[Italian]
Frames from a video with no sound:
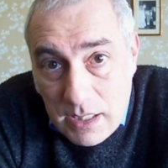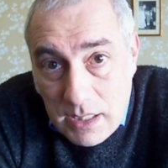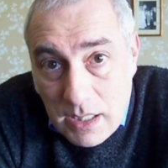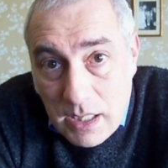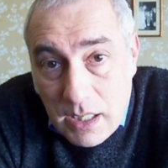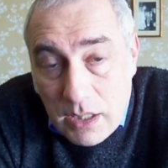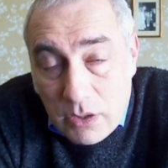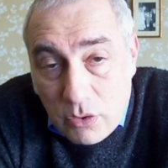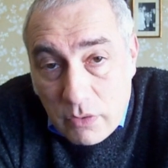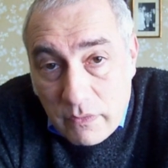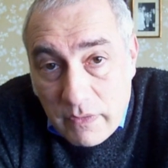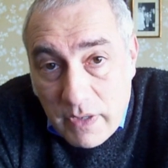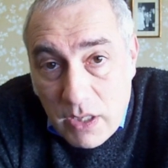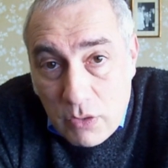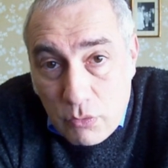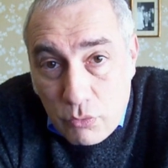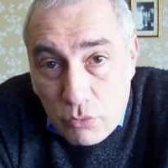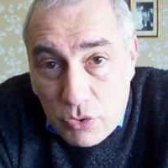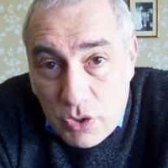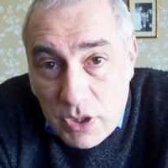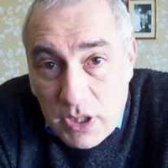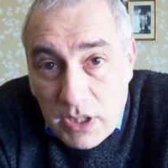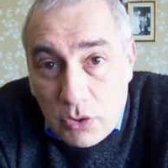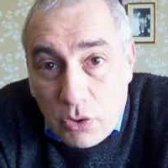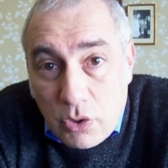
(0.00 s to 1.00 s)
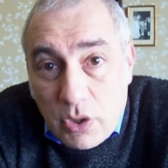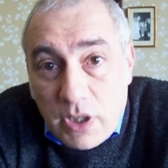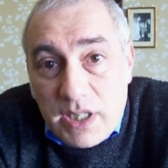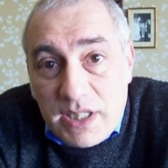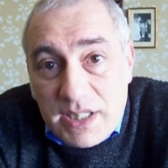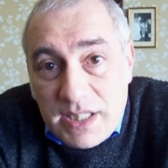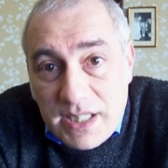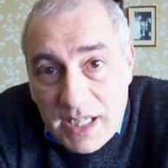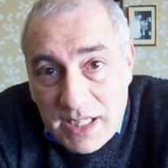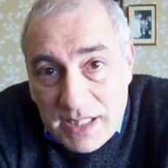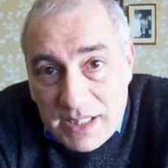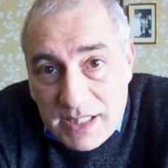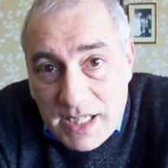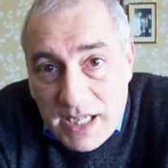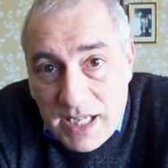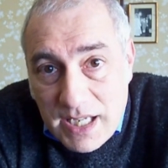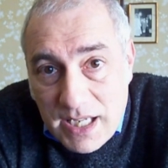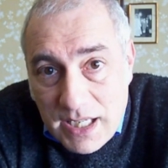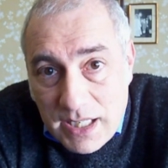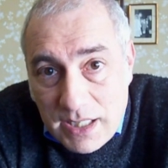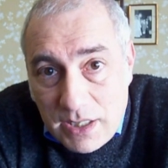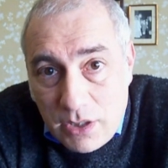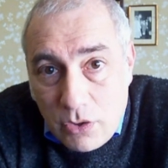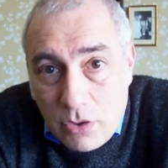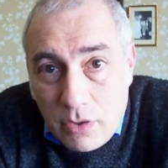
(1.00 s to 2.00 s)
a trovare un sito che sia
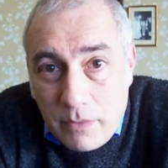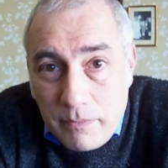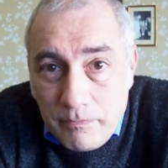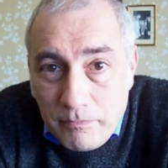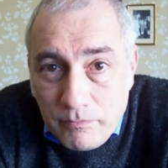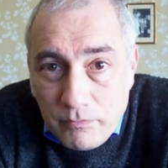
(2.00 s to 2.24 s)
serio,